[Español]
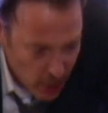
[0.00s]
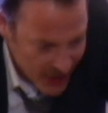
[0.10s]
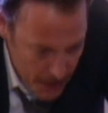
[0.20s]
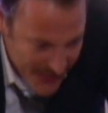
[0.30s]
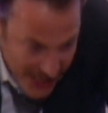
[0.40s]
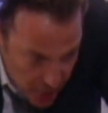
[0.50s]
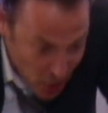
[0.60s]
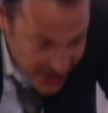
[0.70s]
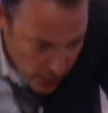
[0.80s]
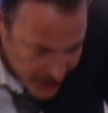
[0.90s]
lo que se pasa,
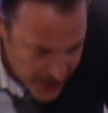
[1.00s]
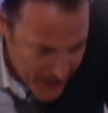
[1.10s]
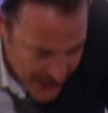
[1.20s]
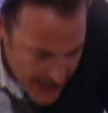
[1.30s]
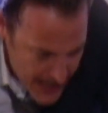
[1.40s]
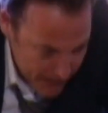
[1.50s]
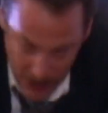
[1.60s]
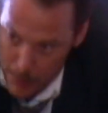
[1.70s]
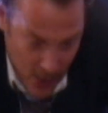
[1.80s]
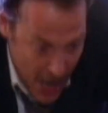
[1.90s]
yo sé lo que se pasa.
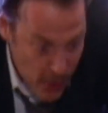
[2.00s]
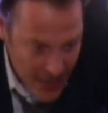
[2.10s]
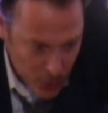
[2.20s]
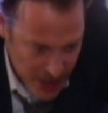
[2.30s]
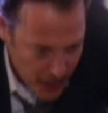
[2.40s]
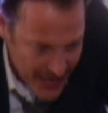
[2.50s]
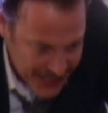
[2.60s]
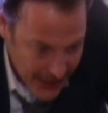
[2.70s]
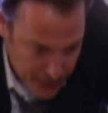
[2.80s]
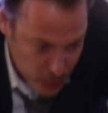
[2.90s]
Pero por ahora no se puede
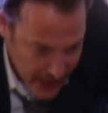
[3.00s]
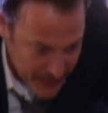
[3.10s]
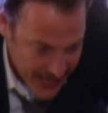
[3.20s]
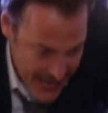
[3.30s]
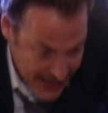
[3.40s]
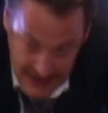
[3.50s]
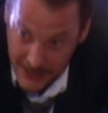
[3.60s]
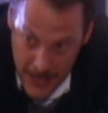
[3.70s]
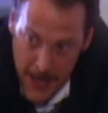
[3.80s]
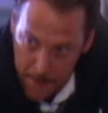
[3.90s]
hacer absolutamente nada, así
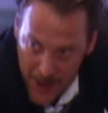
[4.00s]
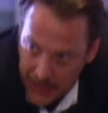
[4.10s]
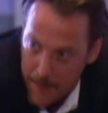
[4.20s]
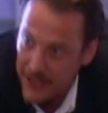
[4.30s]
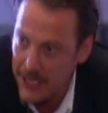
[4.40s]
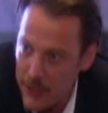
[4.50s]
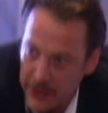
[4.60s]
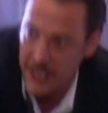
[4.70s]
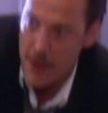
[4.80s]
que vete, vete, yo te